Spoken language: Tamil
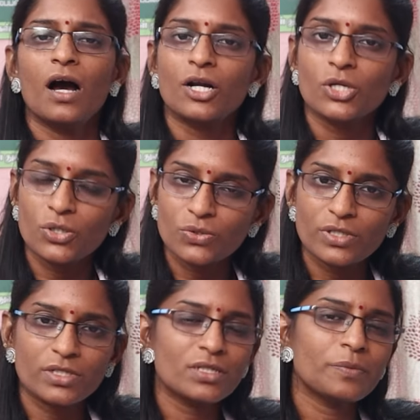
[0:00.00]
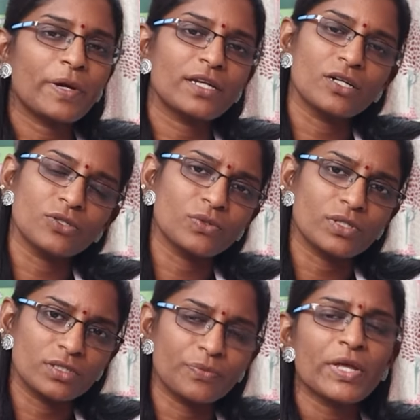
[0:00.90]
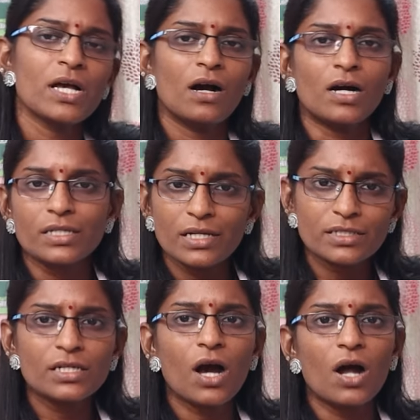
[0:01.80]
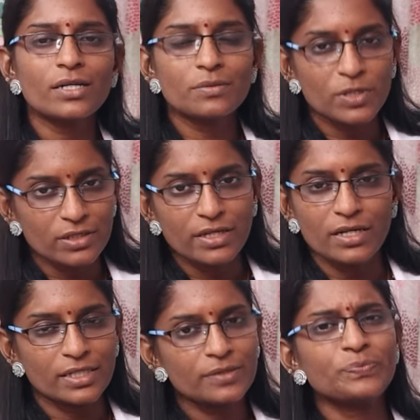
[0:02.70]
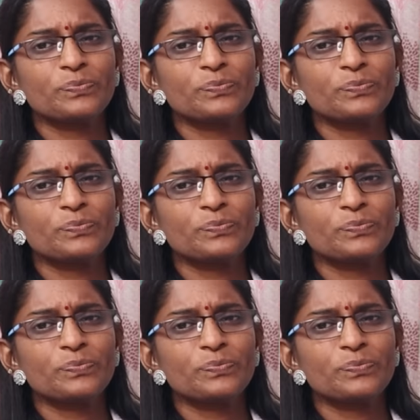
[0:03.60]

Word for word: ஆண்களுக்கும் இருக்குது பெண்களுக்கும் இருக்குது ஆண்களுக்கு காண்டம் மாதிரியான